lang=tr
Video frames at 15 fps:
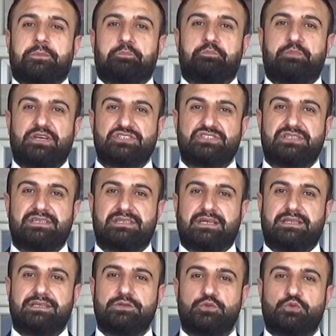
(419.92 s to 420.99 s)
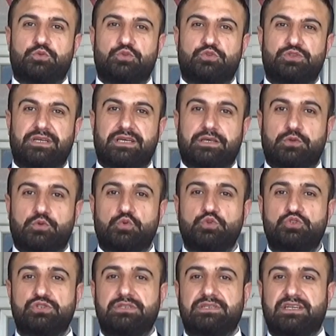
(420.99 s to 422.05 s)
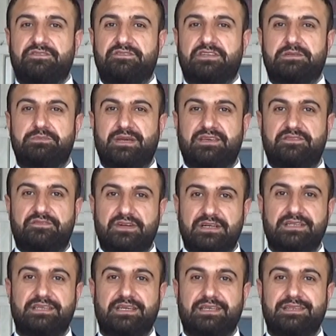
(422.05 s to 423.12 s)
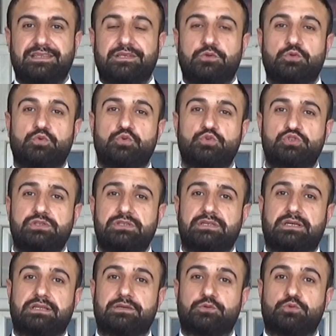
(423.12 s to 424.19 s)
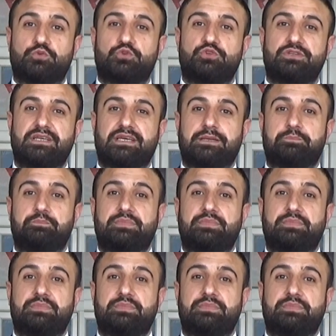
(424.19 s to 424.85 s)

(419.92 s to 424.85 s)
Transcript: 5 liralık ürüne 3 lira vermek varken 3 liralık ürüne